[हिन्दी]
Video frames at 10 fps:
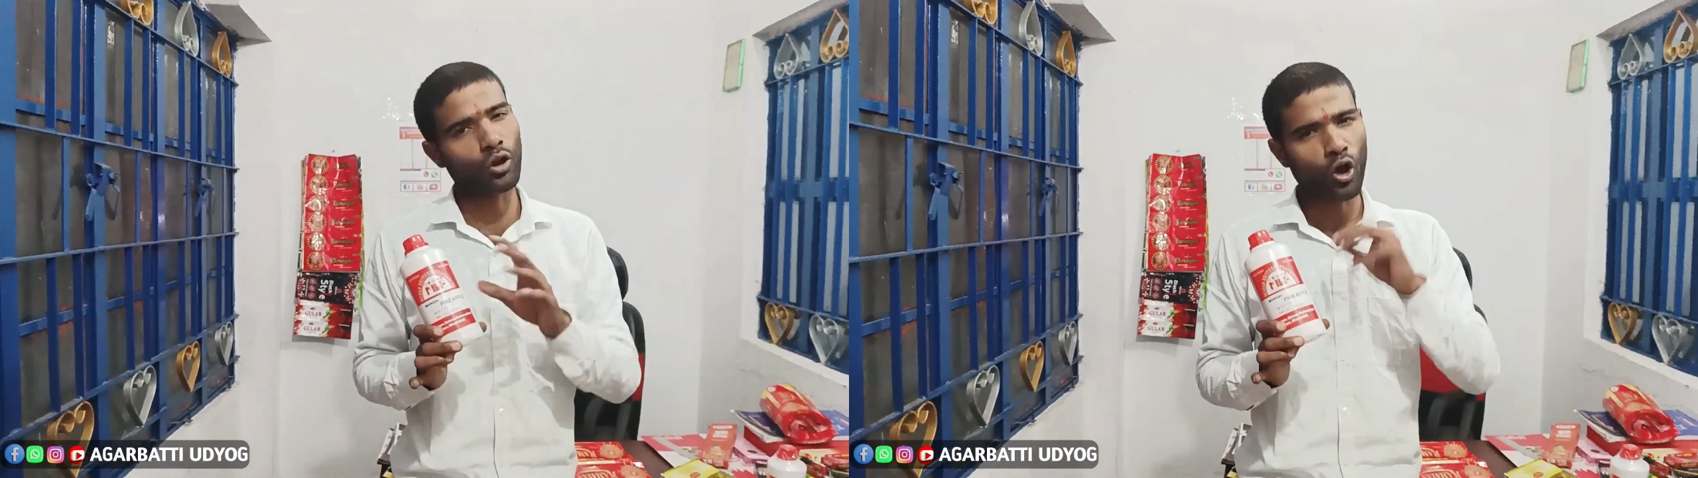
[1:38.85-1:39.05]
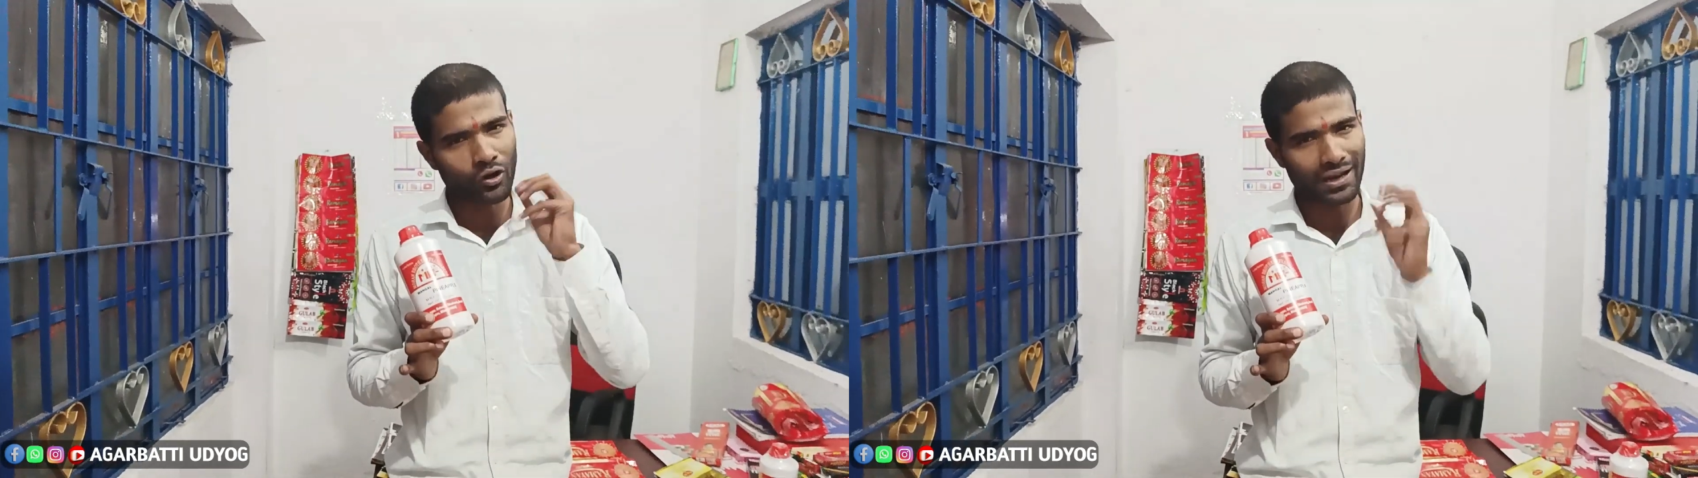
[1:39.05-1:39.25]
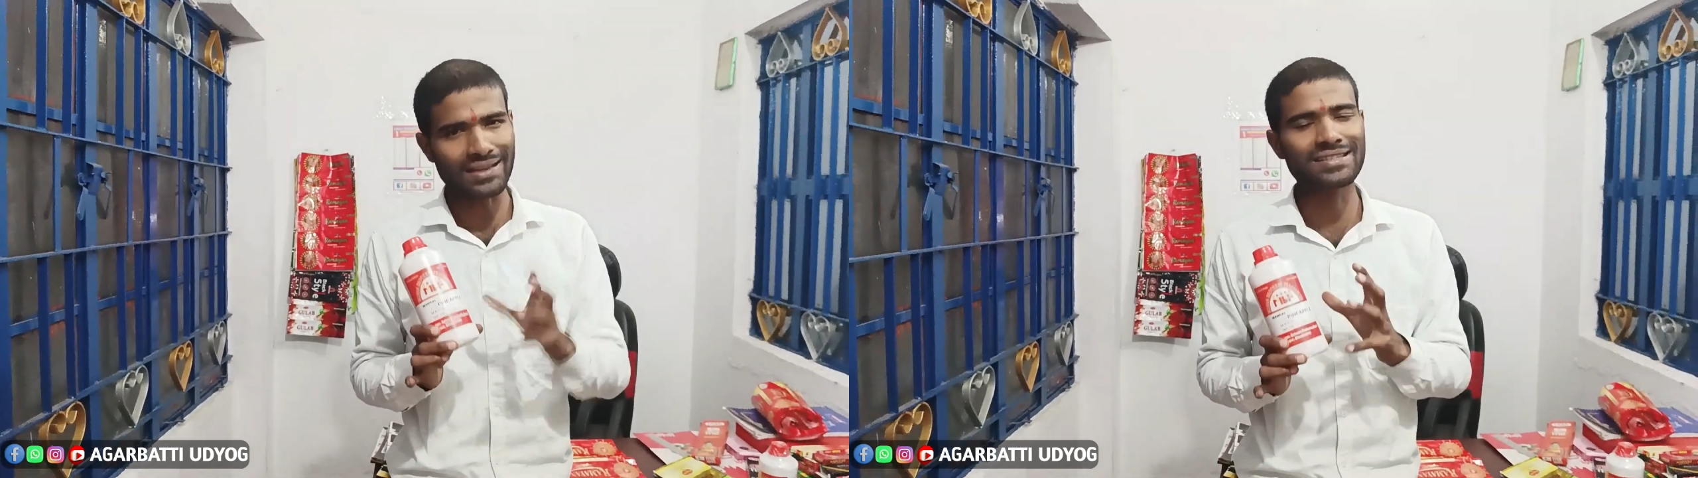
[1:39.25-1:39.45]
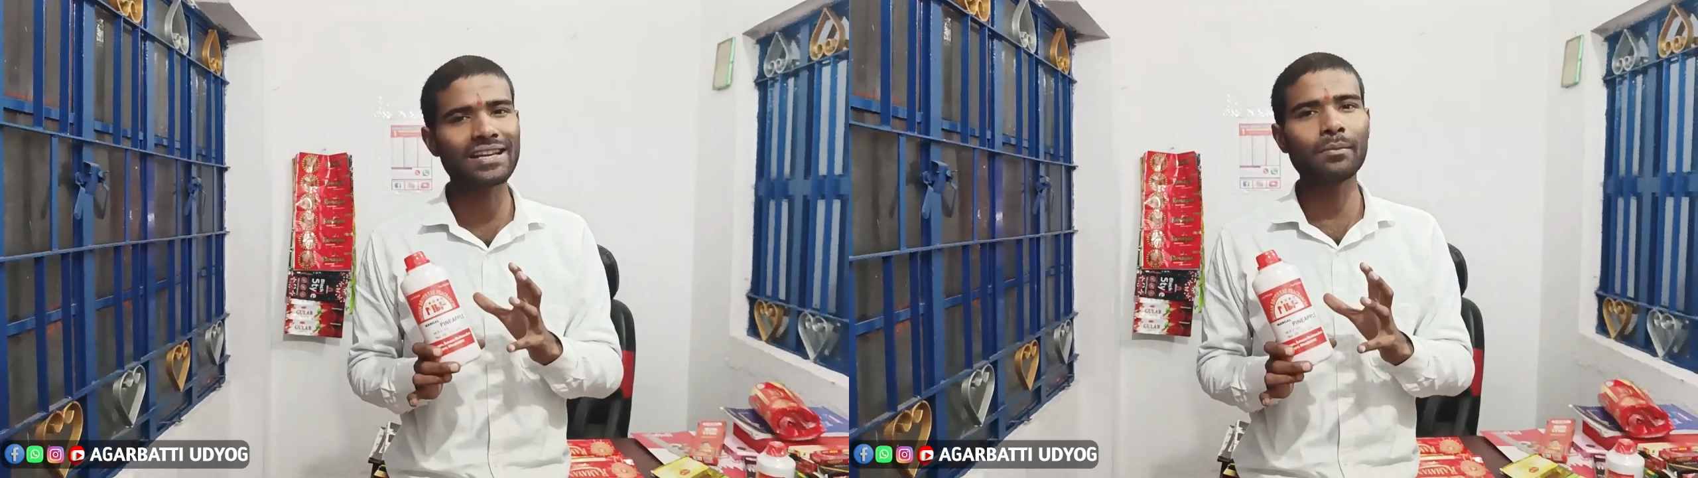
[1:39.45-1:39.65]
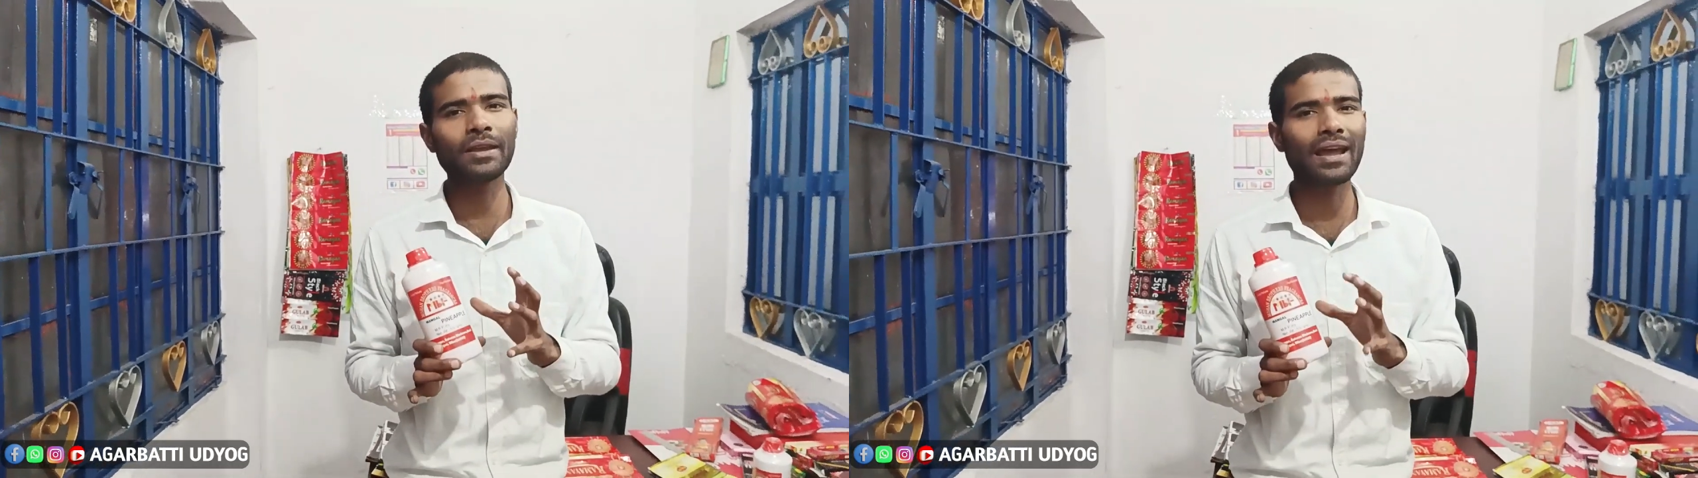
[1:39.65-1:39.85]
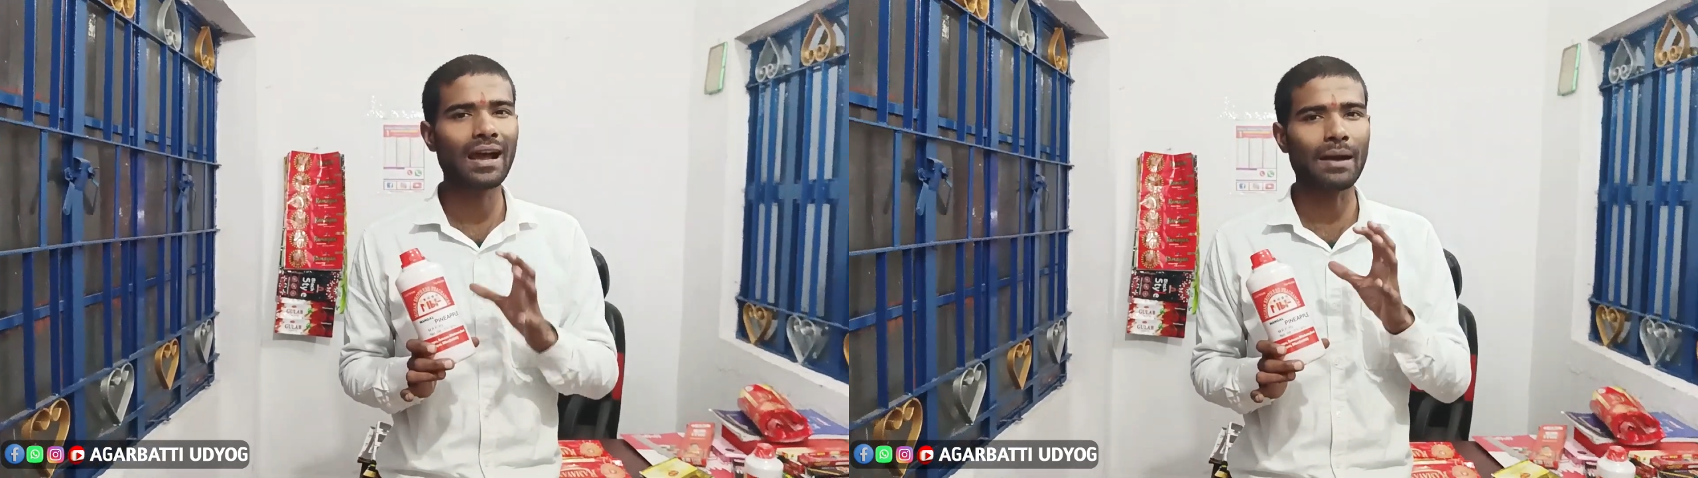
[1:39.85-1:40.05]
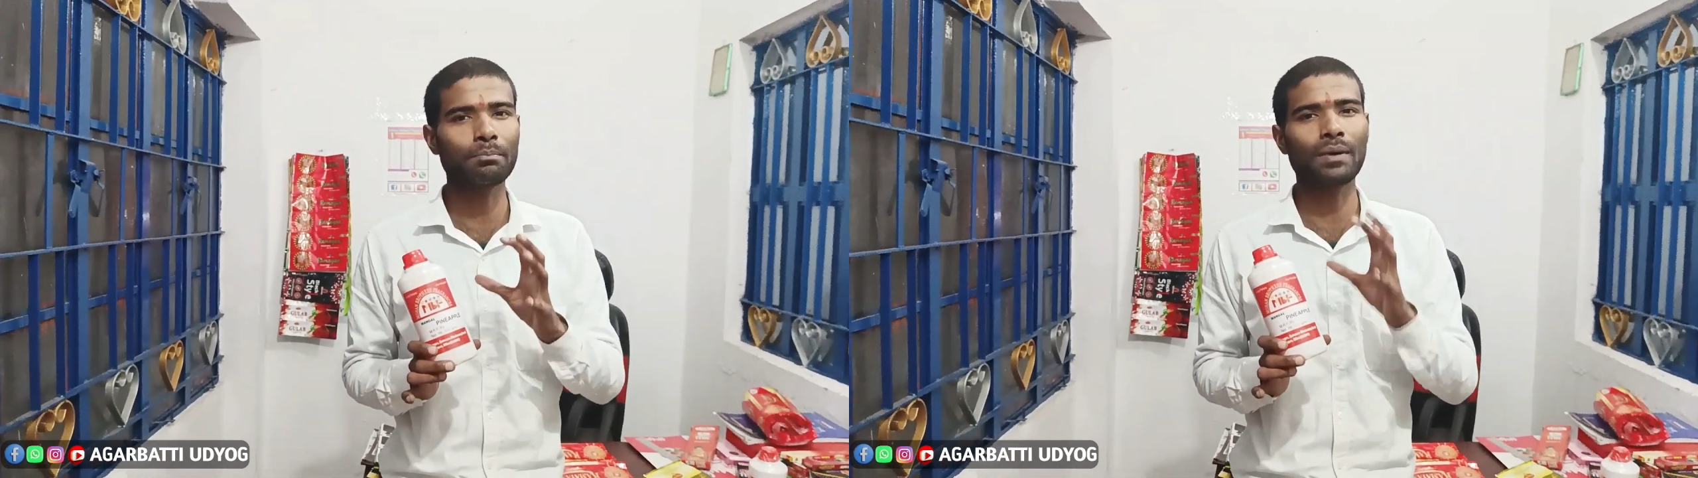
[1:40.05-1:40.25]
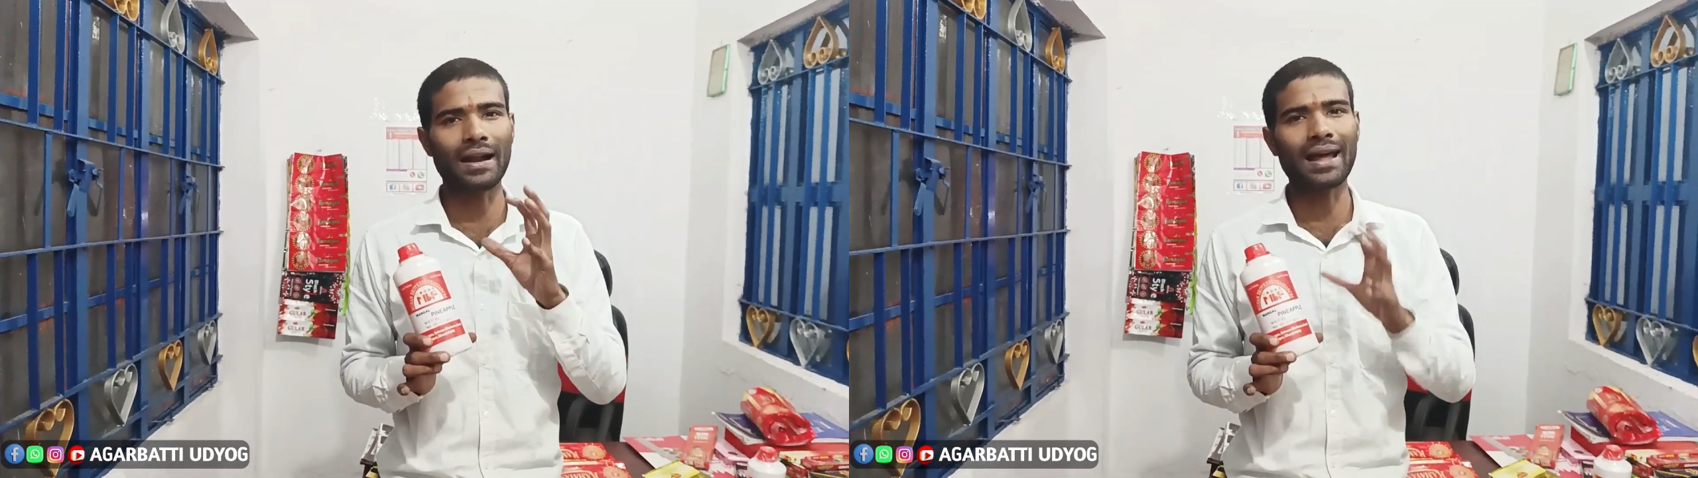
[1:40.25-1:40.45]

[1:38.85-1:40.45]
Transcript: लॉन्ग लास्टिंग भी है आप